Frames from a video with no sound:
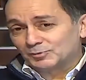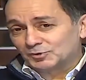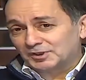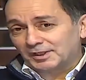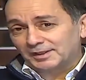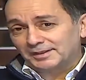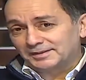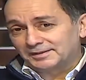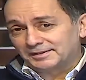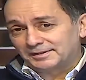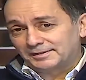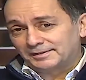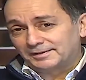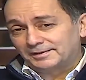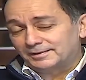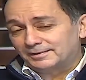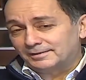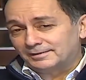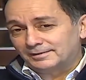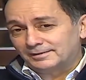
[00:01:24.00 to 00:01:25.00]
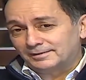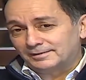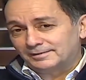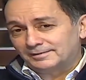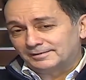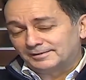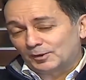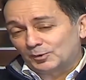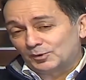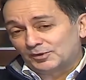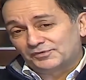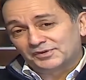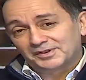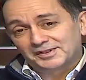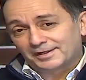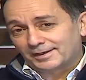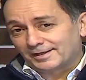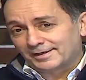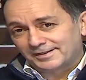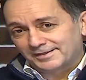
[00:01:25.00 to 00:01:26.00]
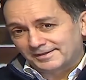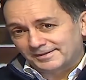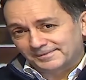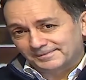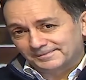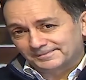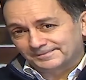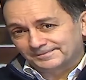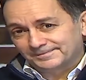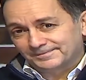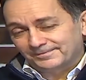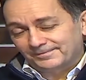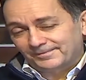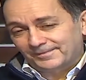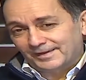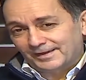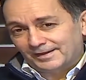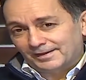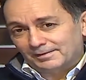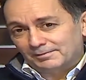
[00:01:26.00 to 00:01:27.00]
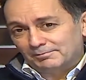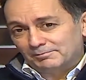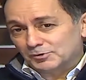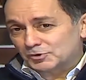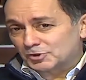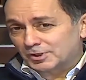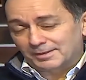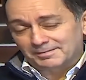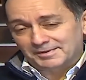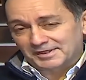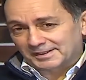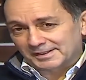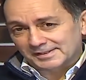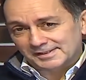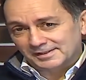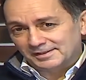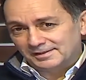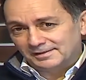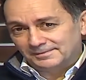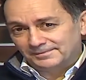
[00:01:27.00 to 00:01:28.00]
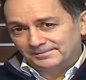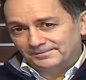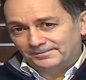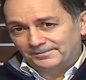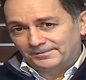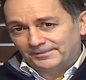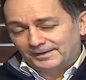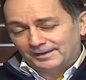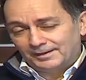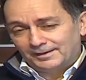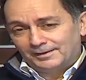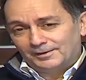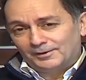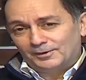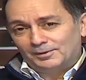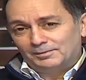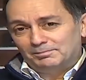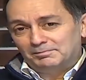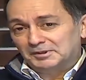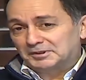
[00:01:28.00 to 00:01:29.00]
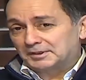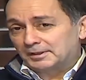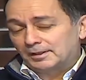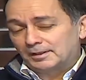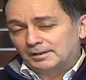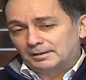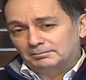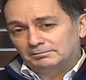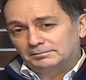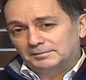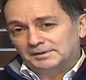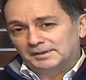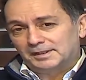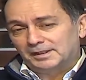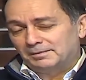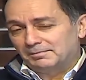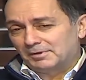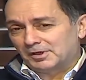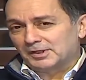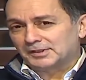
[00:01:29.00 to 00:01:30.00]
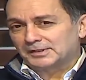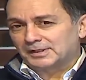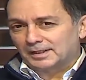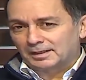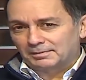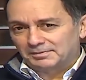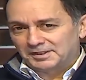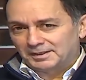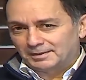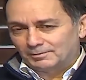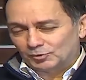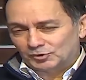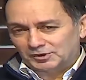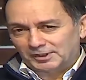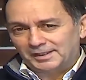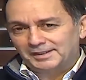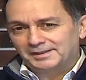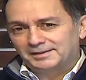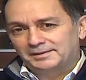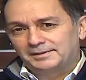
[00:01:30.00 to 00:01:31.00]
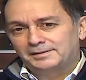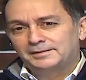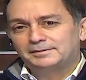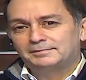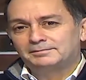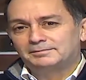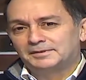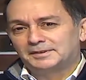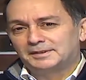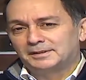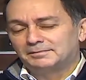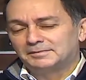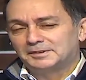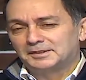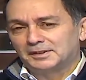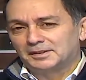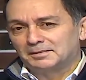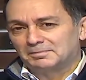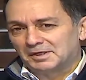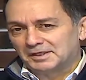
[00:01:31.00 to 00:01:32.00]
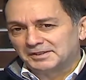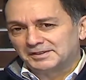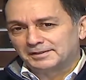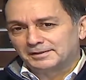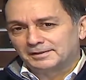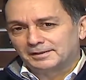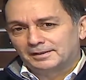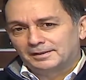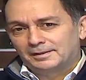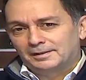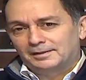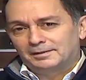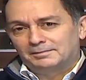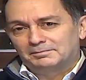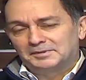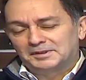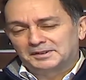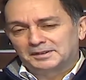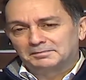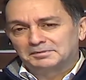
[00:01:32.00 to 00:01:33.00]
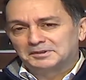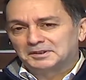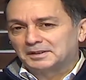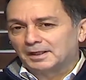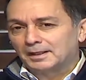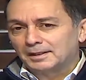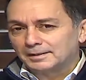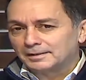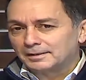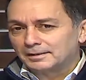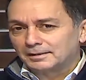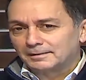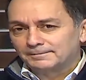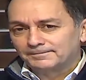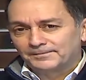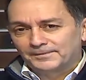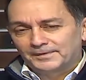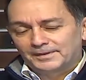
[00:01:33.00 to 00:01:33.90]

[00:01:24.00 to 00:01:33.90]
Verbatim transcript: المتحده دوله فيدراليه مش لا مركزيه نعم مثل مثل الامارات العربيه المتحده مثل مثل المانيا مثل مثل كندا